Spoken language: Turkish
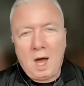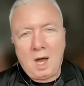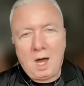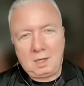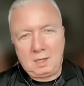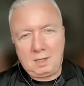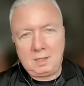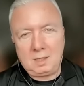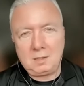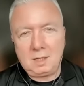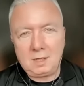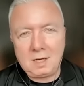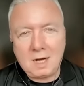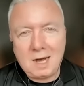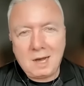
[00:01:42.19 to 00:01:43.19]

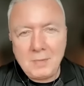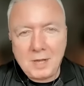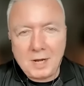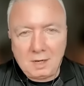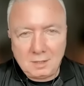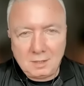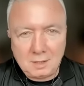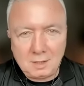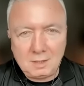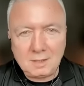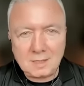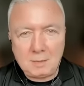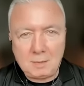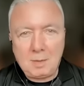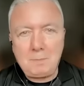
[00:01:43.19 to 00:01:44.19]
Arkadaşlar kamera
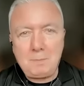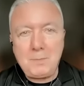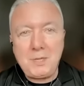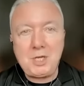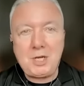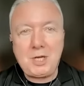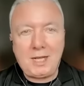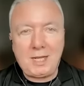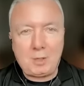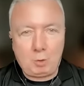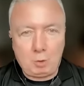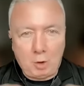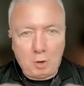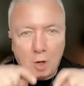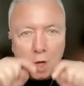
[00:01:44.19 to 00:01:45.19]
açıldığı zaman bir şeyler
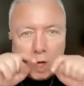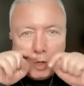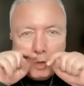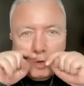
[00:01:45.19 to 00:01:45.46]
oluyor.